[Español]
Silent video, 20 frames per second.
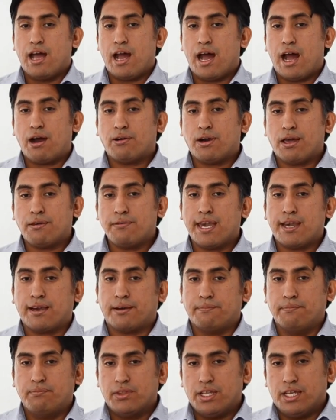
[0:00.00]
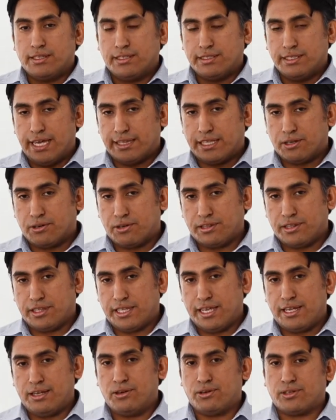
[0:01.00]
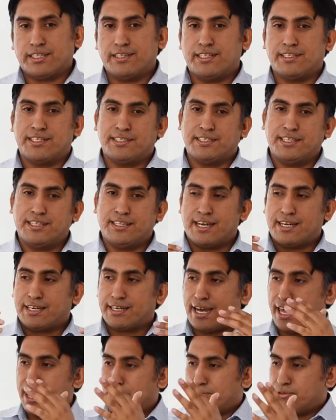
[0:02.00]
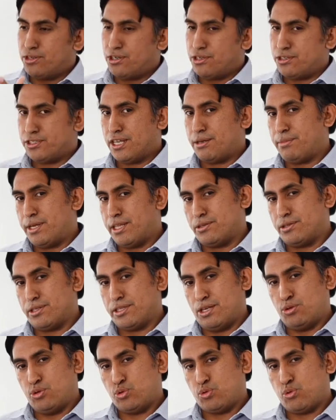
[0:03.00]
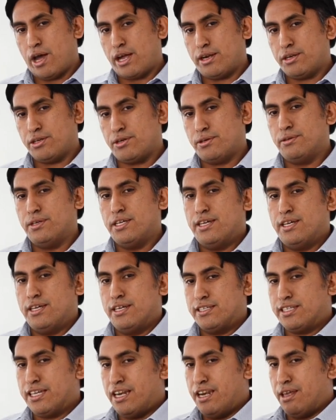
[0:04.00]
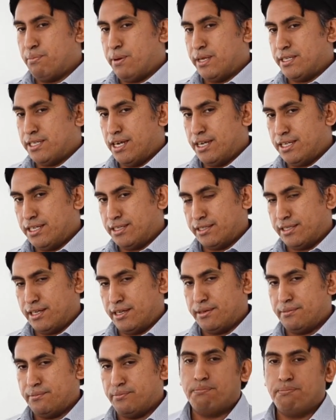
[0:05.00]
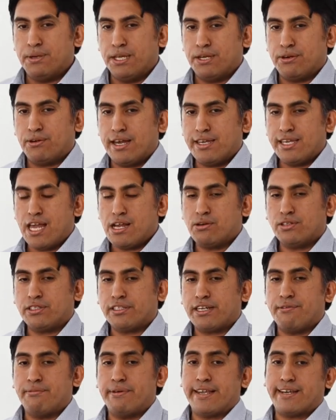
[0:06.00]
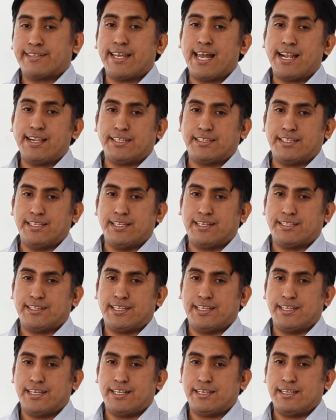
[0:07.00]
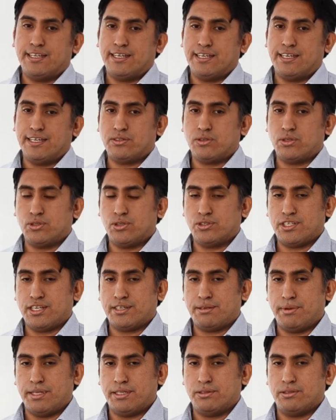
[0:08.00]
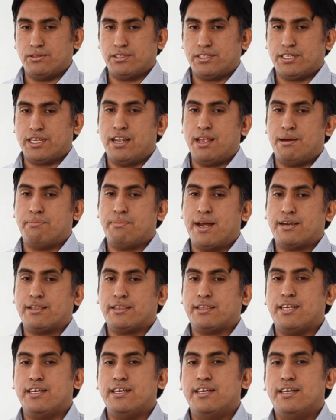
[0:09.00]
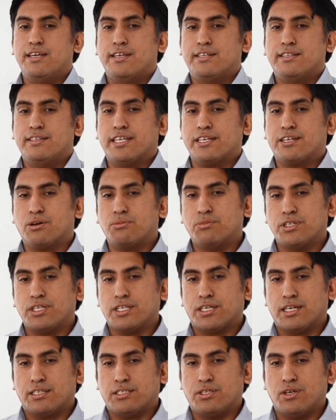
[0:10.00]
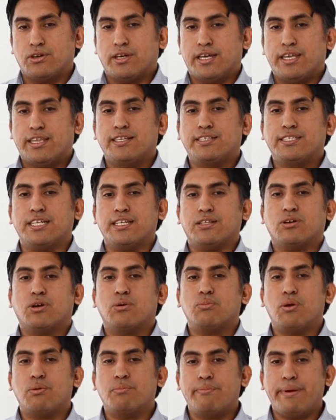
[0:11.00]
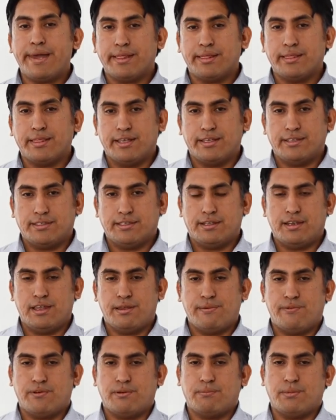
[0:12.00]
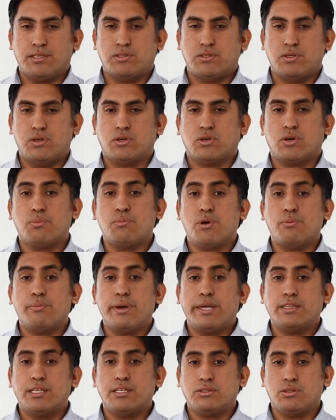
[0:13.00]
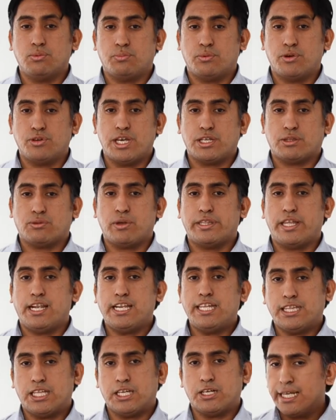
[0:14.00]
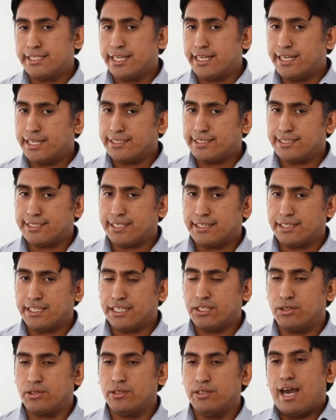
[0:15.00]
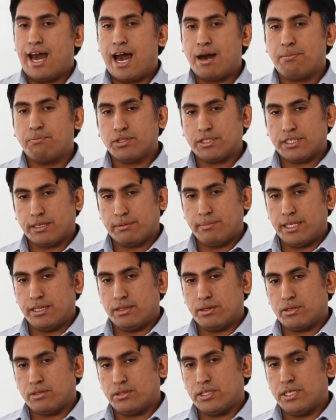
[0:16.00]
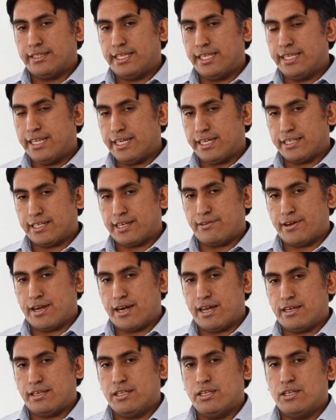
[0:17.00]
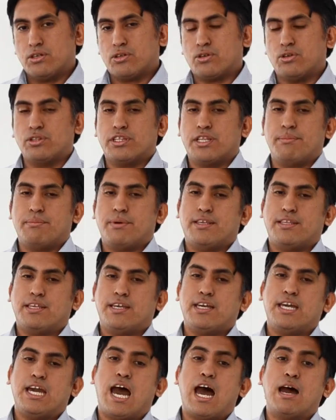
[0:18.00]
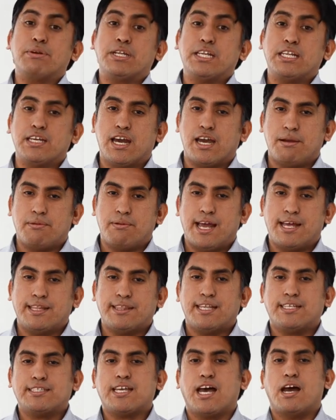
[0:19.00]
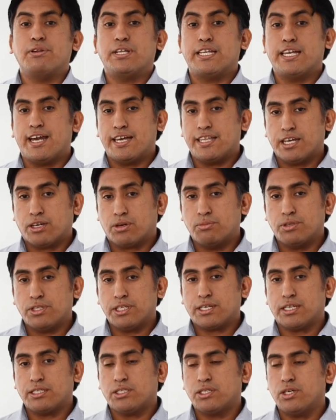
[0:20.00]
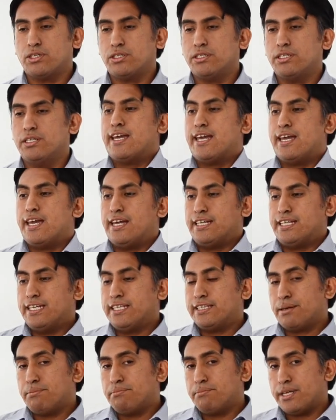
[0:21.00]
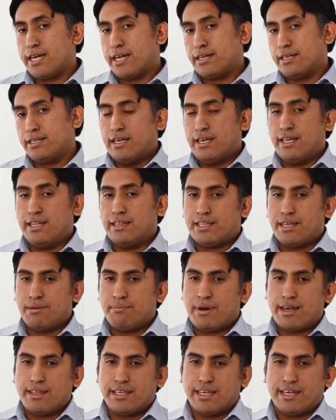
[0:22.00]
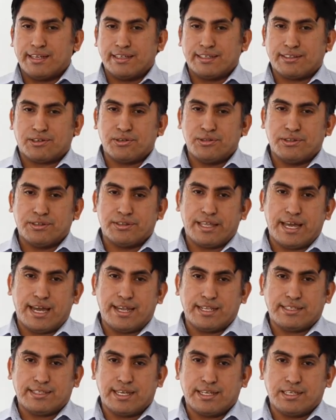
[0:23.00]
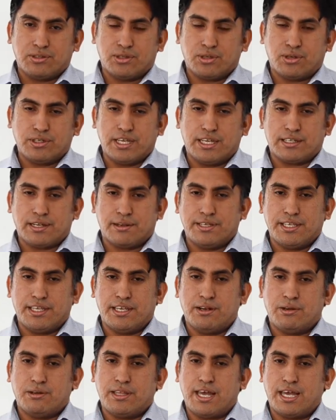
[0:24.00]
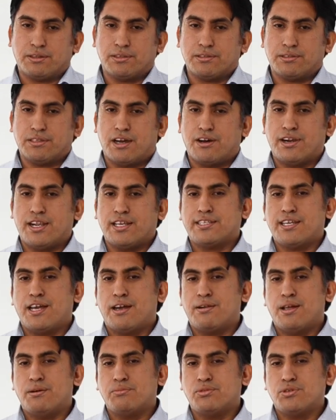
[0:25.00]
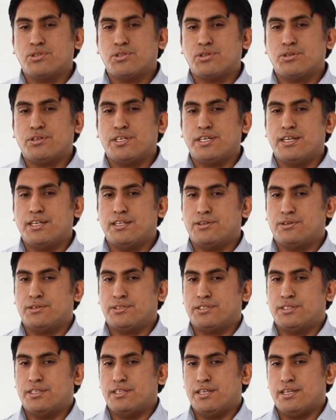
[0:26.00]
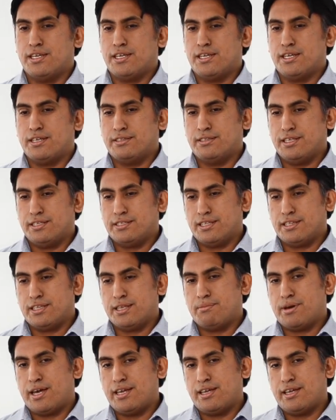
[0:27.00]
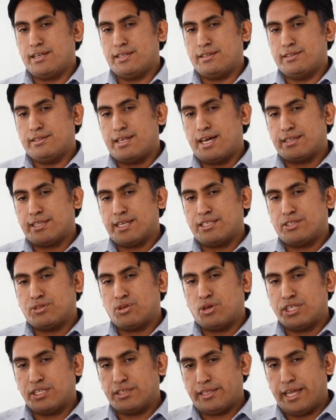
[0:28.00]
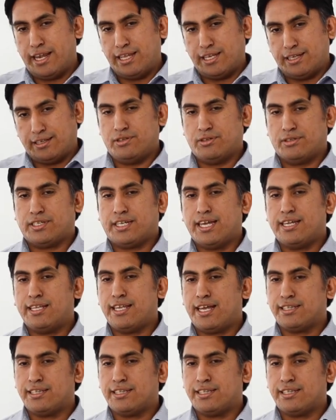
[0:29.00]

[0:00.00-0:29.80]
Ahora bien, ya te conté lo que necesita cada uno de los segmentos, el usuario y el especialista. Pero hay algo transversal que tienen que tener estos dos segmentos, que es la parte de comunicación, es decir, cómo vendes la información, cómo vendes tu proyecto analítico. Y en ese sentido, ambos segmentos tienen que trabajar con temas de habilidades blandas, habilidades de comunicación eh, y también el tema de contar esa historia a través de los datos. Ahora se habla mucho de, de este tema de data storytelling. ¿Qué es